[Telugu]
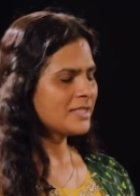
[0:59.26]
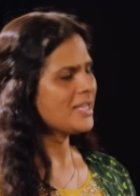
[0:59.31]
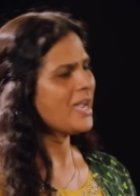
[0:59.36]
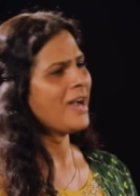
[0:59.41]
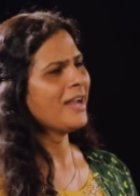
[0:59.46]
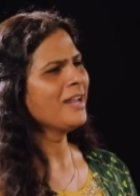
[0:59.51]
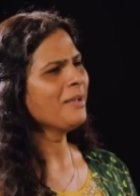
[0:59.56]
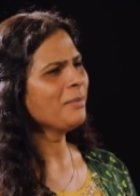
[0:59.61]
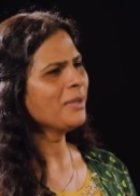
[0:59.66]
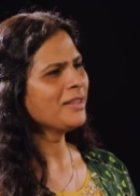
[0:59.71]

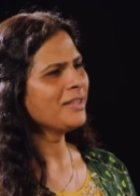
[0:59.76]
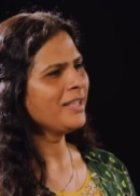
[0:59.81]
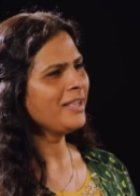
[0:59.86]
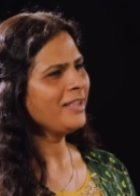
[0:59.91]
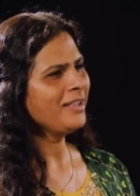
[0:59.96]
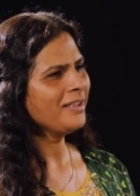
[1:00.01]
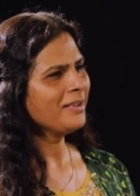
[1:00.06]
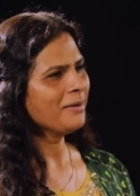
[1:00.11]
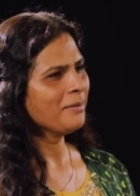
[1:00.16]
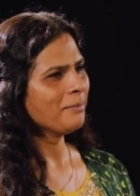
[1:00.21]
చాలామంది
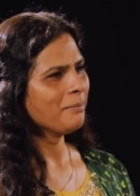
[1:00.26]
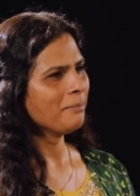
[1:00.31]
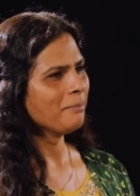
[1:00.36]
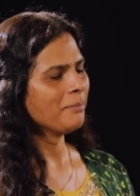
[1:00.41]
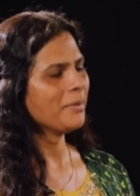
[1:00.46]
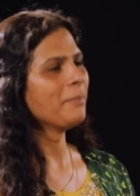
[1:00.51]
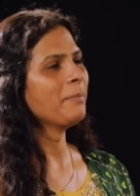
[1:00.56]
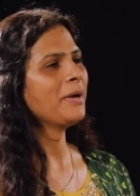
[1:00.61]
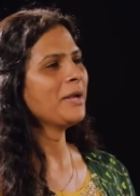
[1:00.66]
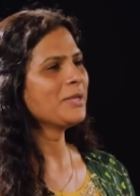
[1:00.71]

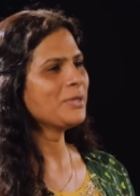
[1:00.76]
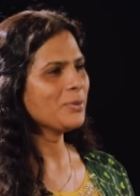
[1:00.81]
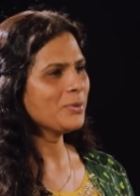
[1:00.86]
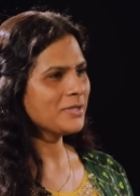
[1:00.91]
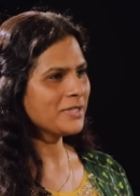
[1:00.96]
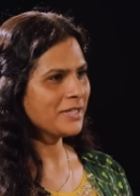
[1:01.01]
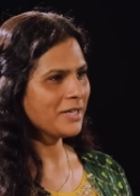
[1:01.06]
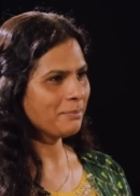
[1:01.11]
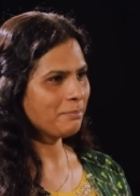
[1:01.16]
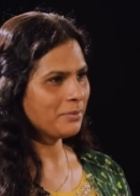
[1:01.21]
మమ్మల్ని
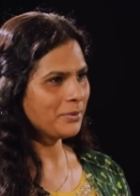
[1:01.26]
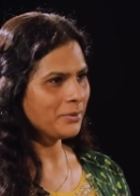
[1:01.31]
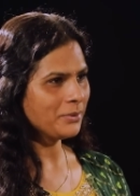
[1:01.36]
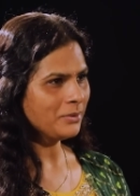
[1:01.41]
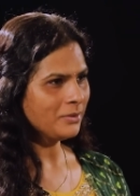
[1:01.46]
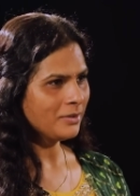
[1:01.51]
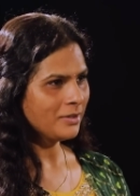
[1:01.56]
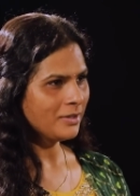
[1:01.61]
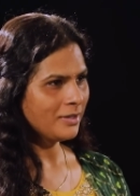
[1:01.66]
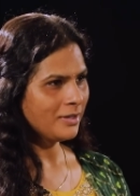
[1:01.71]
చూసినప్పుడు
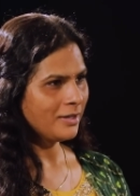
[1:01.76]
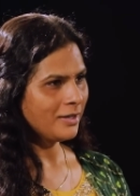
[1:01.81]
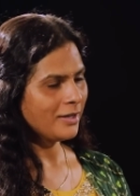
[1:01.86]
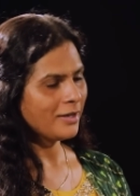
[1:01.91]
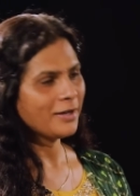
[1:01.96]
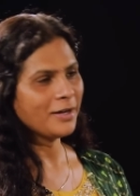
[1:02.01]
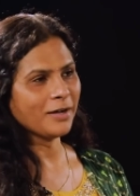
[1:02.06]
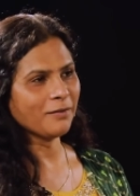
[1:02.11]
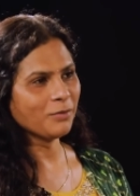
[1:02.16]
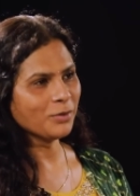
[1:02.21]

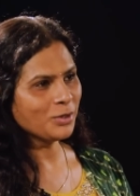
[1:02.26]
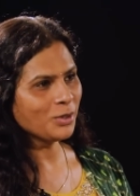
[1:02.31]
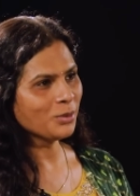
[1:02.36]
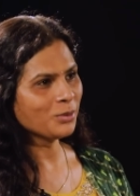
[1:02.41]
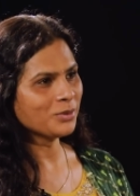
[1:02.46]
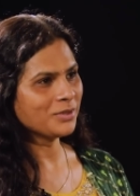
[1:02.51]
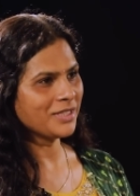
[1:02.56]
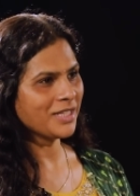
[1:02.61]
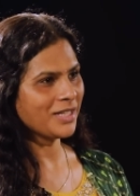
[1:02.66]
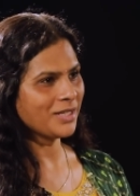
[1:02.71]
నవ్వుతూ
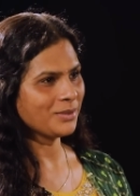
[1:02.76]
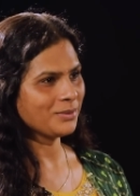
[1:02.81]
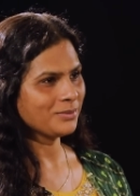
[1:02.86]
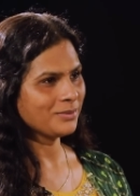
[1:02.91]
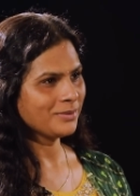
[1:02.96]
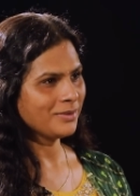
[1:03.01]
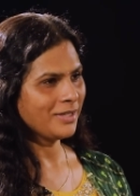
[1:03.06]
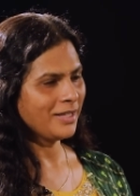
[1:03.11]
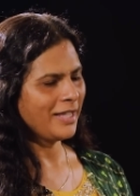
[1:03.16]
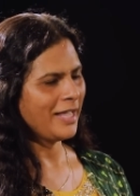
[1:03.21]
ఉంటారు
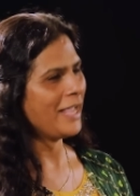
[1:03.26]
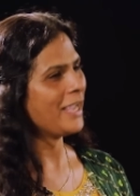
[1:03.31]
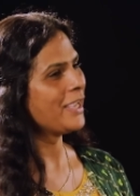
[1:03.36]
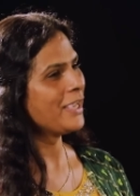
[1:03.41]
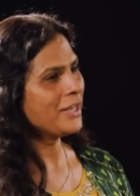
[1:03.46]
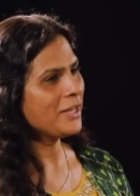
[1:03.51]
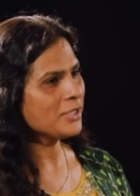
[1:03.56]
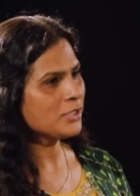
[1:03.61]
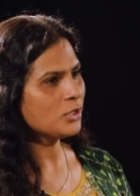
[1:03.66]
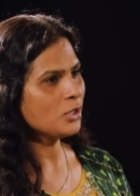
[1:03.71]

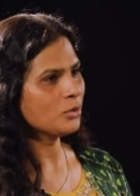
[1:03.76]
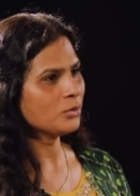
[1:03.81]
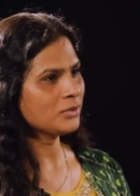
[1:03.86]
ఎక్కిరిస్తూ